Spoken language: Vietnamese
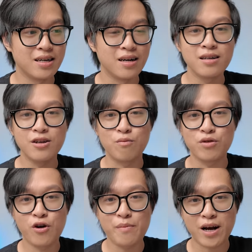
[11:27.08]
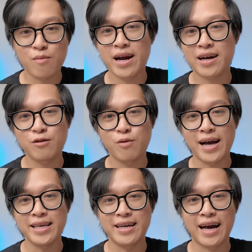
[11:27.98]
ứng dụng vô các bạn không ra kết
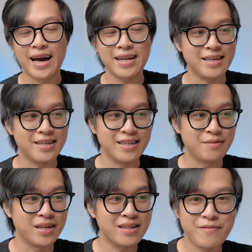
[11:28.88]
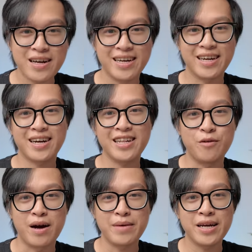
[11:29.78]
quả gì cả thì mới phát hiện cái
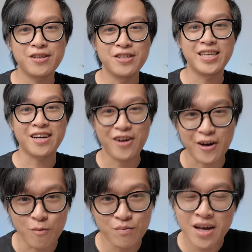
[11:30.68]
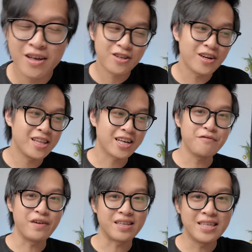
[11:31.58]
điều bạn biết nó chưa chắc nó là đúng. Cho nên là
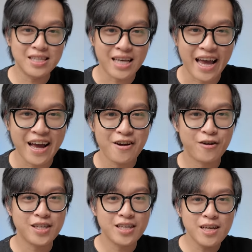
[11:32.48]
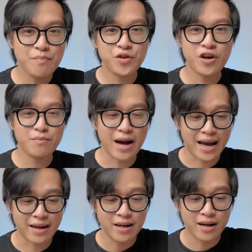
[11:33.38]
cái việc chia sẻ nó sẽ giúp cho các
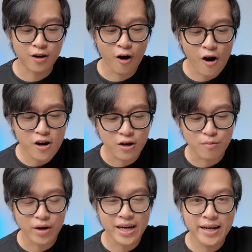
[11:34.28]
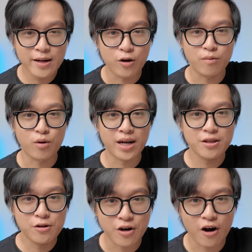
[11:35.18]
bạn có được một cái lý luận một
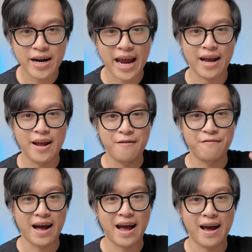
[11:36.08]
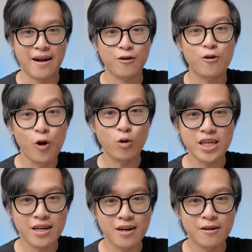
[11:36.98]
cách nó rõ ràng và nó có
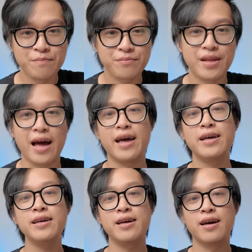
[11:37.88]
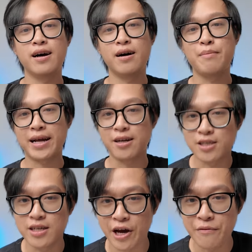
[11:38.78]
logic hơn để bạn
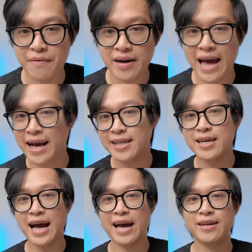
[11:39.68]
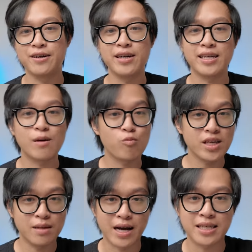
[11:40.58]
thực sự hiểu về vấn đề. Cái thứ hai nữa là trong
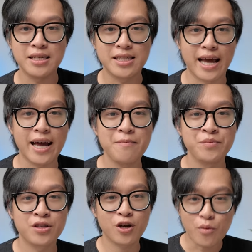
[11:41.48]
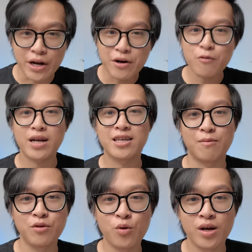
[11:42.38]
quá trình bạn chia sẻ, nó có một điều rất quan
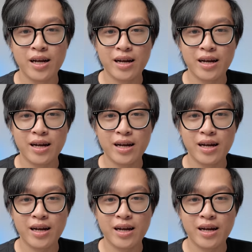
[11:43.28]
trọng luôn